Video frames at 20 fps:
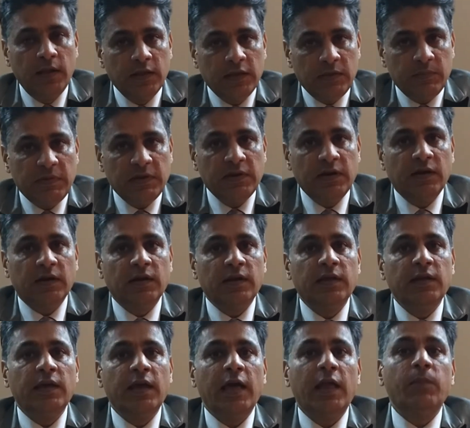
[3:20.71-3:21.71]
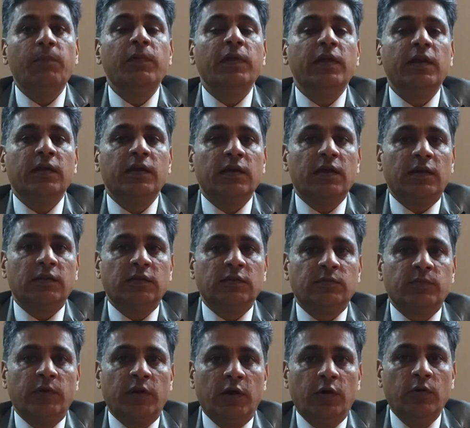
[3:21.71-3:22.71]
इमीडिएटली हेल्प लेने की आदत
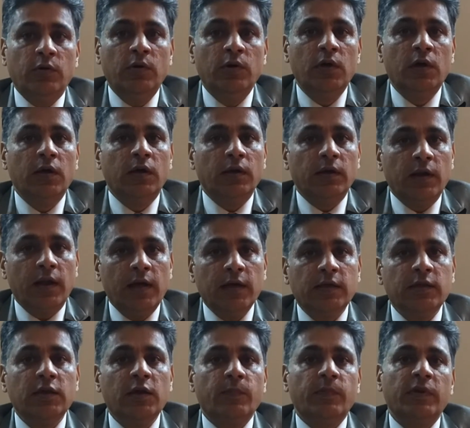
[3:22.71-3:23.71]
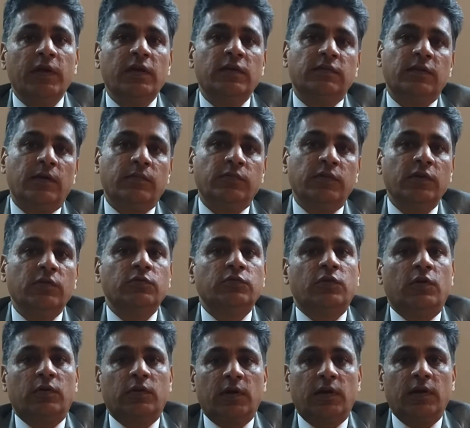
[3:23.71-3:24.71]
बनाओ ना कि अपने हिसाब से कुछ
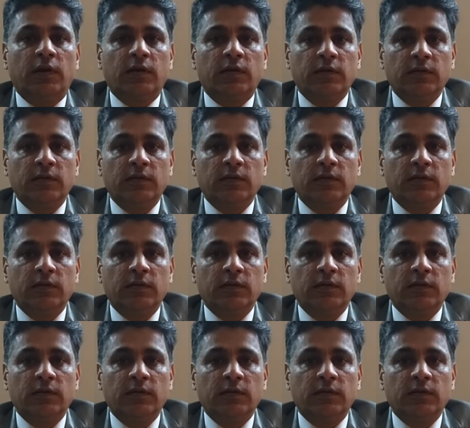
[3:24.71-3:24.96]
और करना